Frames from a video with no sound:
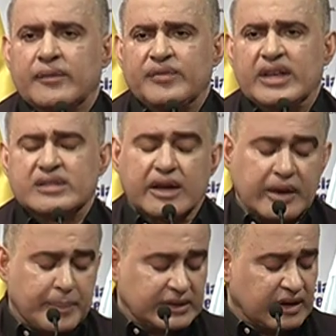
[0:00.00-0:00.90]
de esa
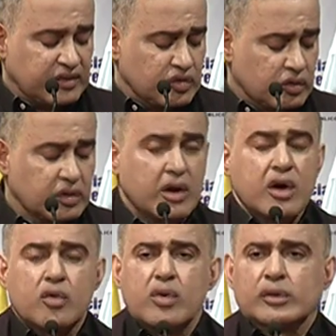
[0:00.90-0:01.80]
repatriación
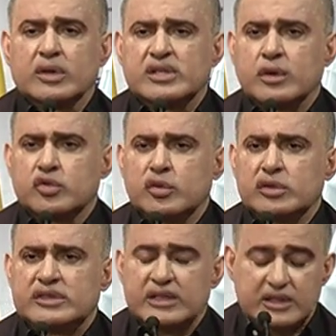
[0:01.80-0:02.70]
cuando así lo
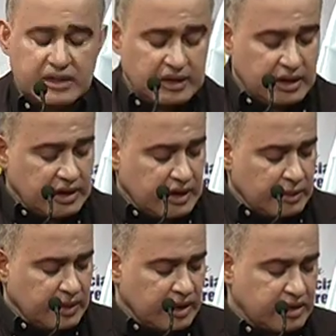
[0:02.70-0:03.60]
solicite el
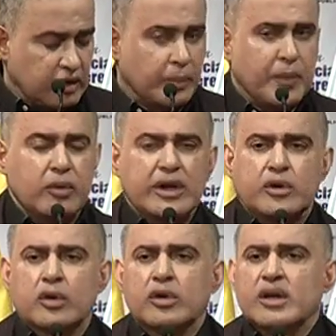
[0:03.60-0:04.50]
Ministerio
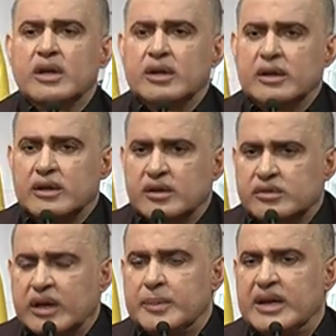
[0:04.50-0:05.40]
Público,
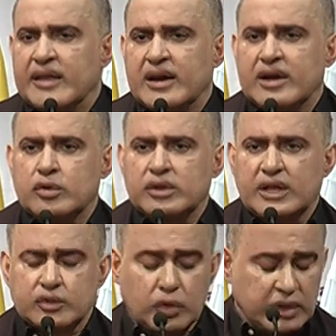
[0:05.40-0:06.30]
terminadas las
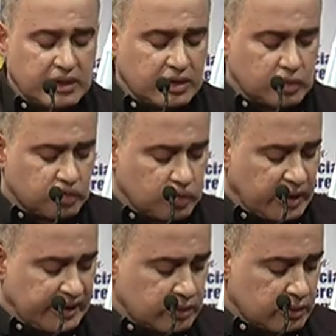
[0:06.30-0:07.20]
condenatorias de estos
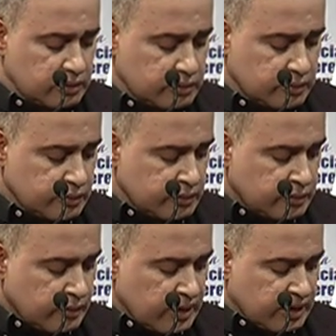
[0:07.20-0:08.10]
sujetos.
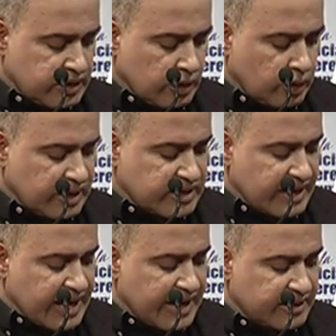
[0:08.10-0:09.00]
Quiero
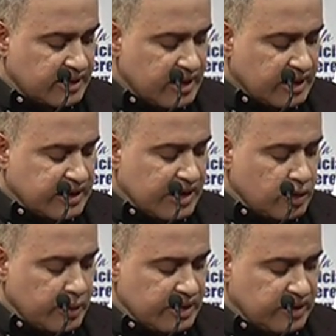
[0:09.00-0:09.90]
destacar que hay
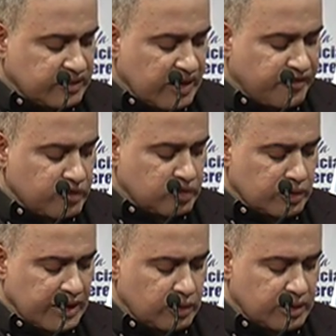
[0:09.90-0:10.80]
96
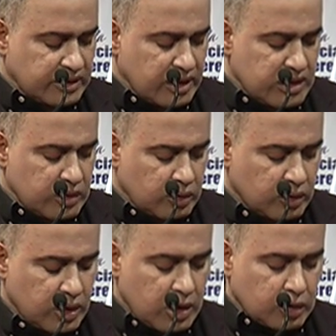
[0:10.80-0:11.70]
funcionarios detenidos,
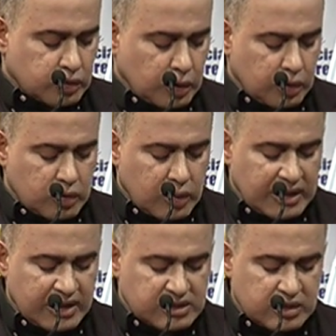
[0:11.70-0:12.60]
todos los
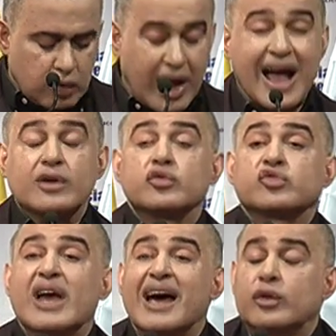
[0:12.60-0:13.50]
cuales han sido
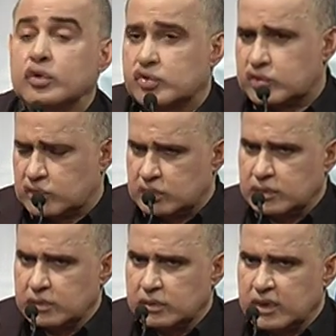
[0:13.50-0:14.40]
acusados,
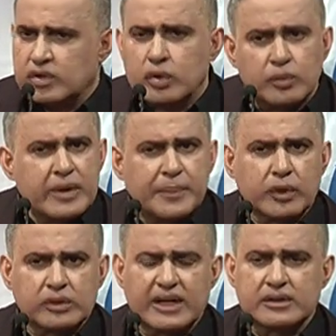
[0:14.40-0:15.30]
esto es muy
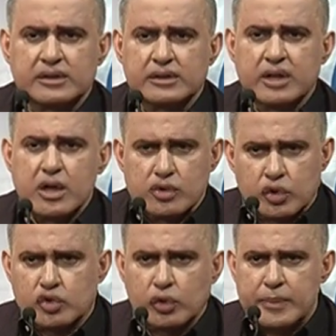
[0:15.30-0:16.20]
importante,
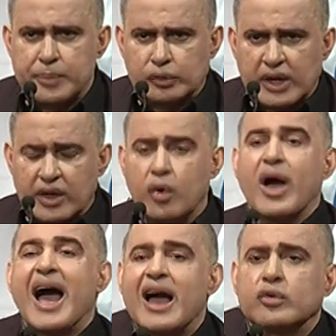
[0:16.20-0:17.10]
no solo imputados,
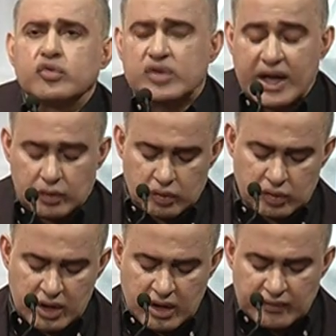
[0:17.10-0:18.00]
acusados,
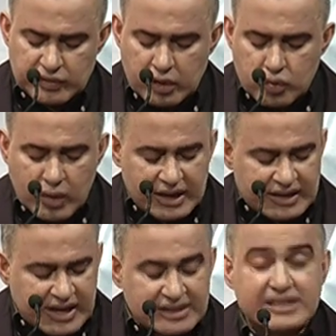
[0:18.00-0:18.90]
de los
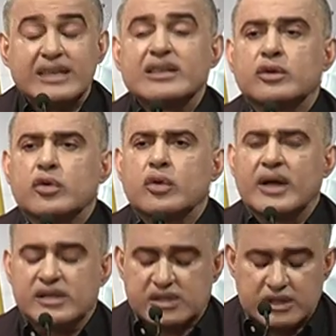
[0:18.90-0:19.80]
cuales ya cinco
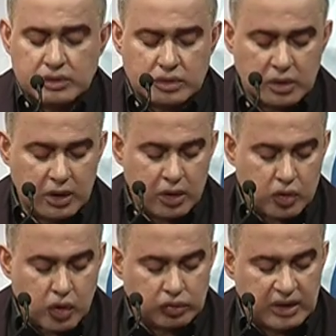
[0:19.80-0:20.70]
han sido
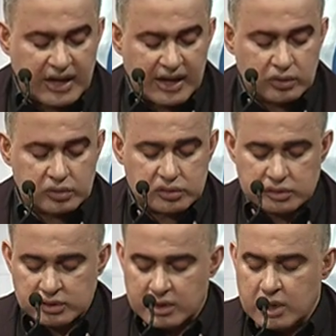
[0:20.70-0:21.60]
condenados.
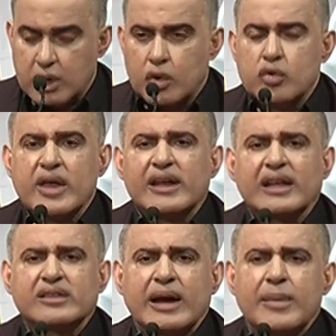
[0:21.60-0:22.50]
Una de
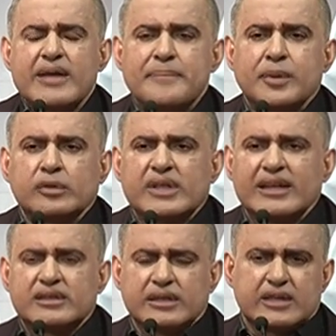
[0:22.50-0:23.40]
las tramas
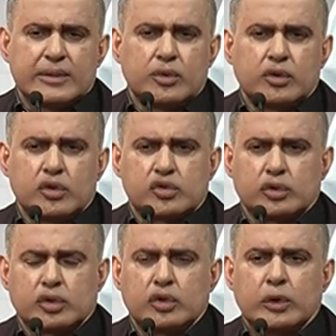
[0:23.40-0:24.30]
importantes que hemos
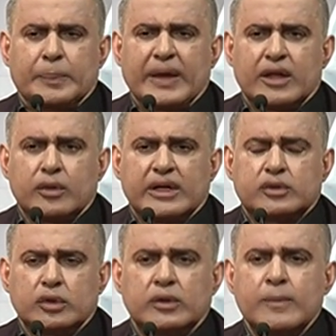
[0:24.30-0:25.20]
nosotros golpeado en
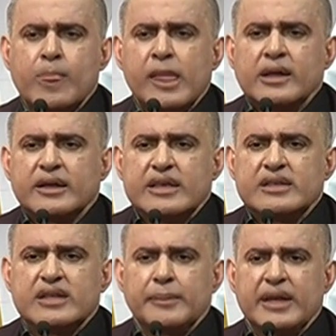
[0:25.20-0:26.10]
estos
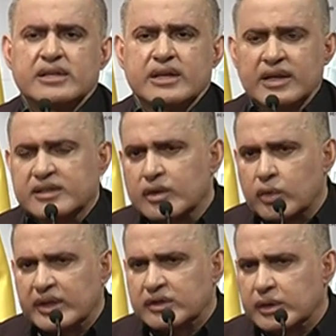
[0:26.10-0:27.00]
15 meses, en este
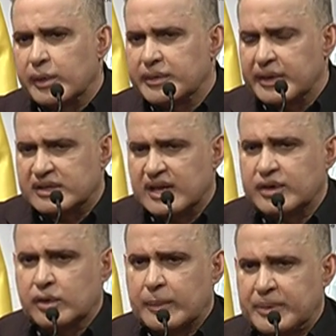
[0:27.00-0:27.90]
49
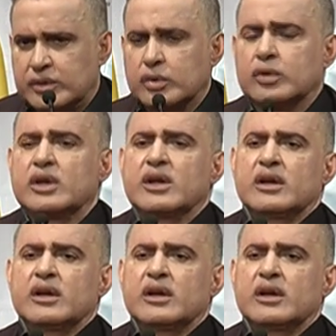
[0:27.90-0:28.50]
aniversario, repito,